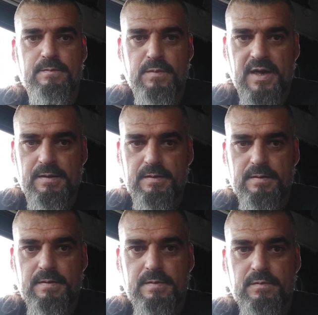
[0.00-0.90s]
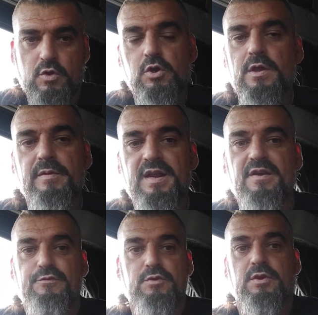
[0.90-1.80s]
¿Vale? O no debería
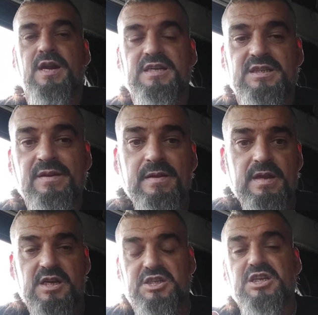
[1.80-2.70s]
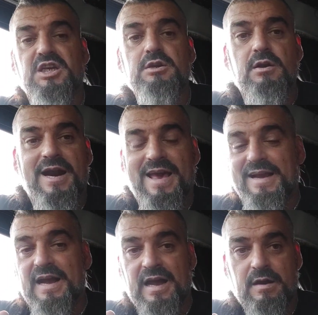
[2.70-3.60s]
de funcionar así. Esa señora la ha
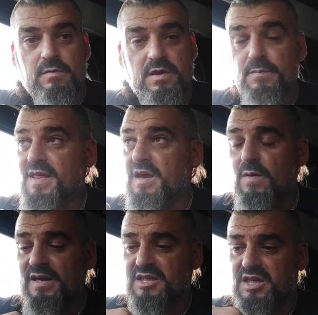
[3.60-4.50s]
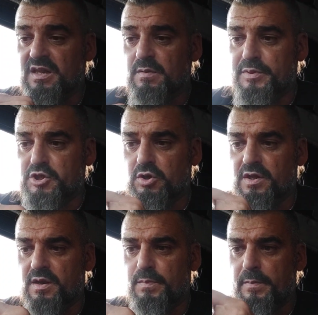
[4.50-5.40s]
cagado. Y me da igual que sea del
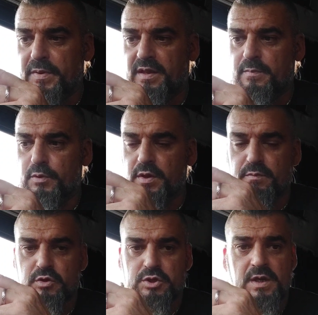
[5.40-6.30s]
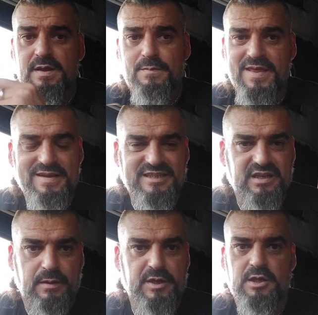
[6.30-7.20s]
PSOE, del PP, de Podemos, me da
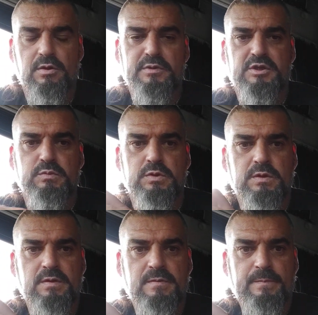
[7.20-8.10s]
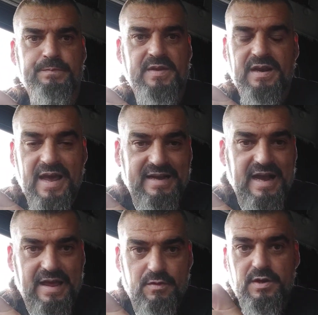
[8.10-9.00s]
exactamente lo mismo. La ha
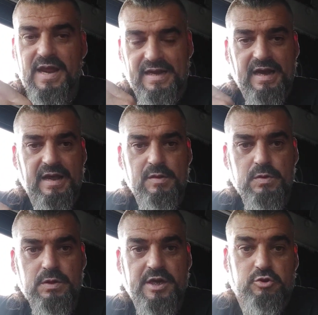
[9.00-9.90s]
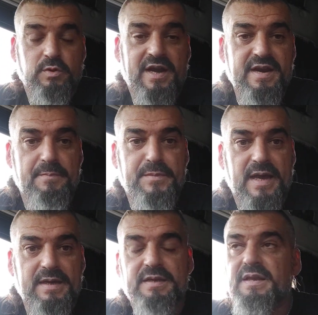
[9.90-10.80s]
cagado y la ha cagado. Es una
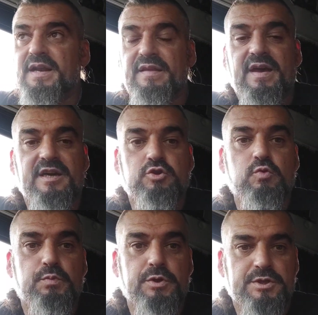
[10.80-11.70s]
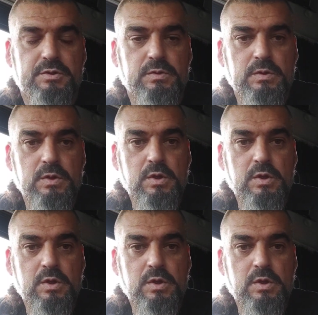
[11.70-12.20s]
inepta y tiene que dejar su puesto.